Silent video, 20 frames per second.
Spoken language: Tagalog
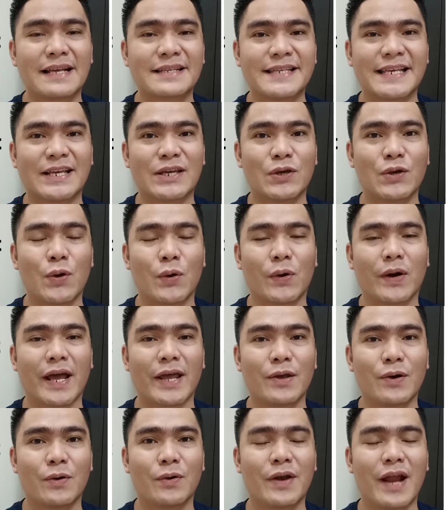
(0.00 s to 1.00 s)
nag-secure
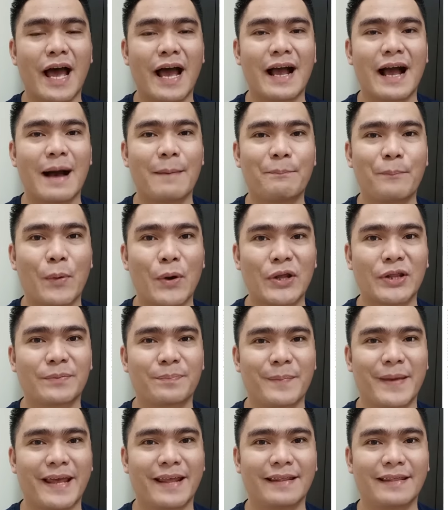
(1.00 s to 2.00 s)
kayo ng
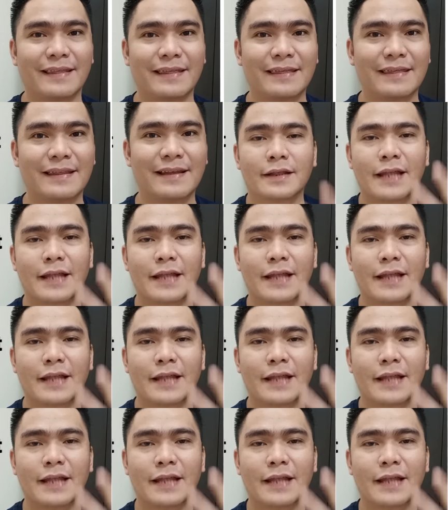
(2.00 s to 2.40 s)
appointment.